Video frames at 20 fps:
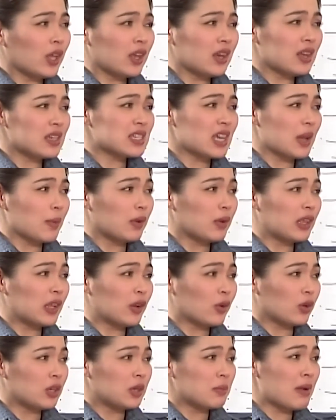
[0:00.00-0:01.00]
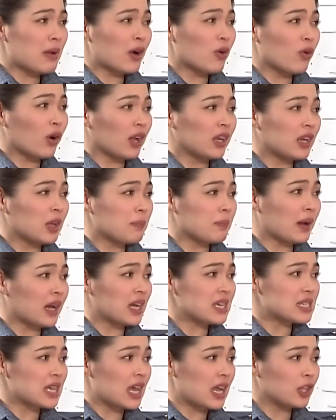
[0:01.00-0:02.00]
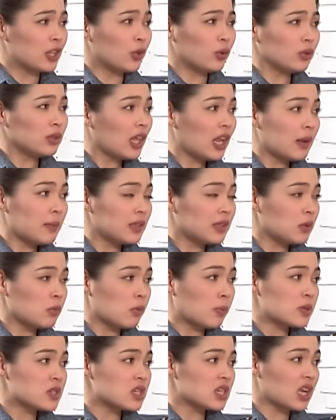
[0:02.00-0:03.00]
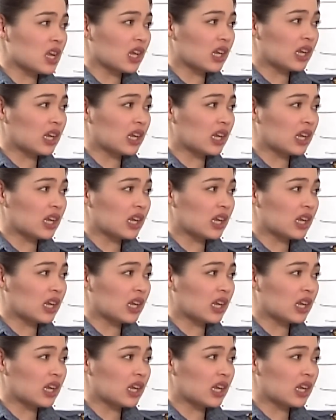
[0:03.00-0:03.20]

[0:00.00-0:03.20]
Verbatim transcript: kayo nagsama ni Ronnie bago kayo nagpakasal? Don't tell me, hindi mo pa siya